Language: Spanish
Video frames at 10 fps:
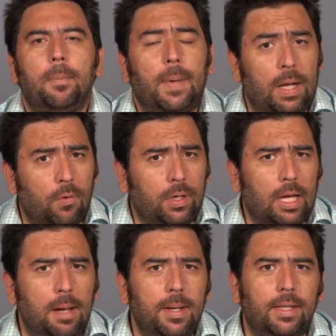
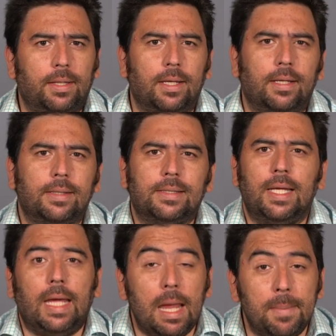Paradójicamente,
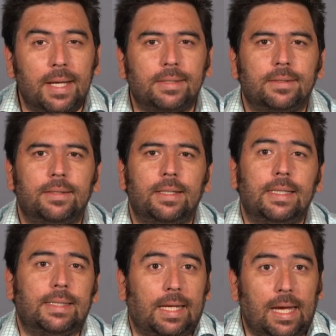si quemas y
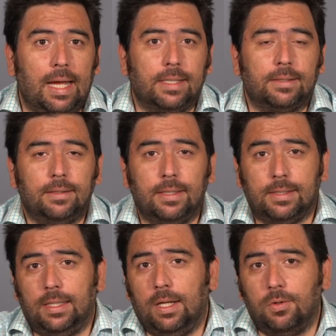saqueas en
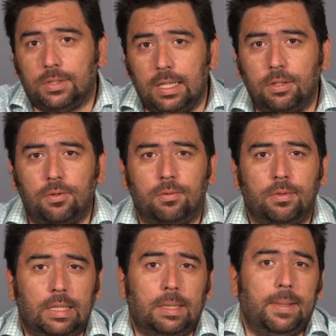Santiago Centro
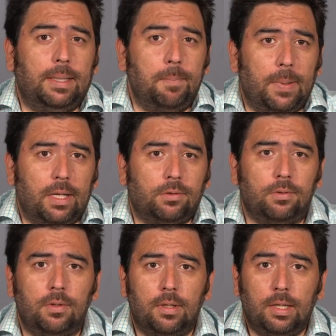y te meten preso,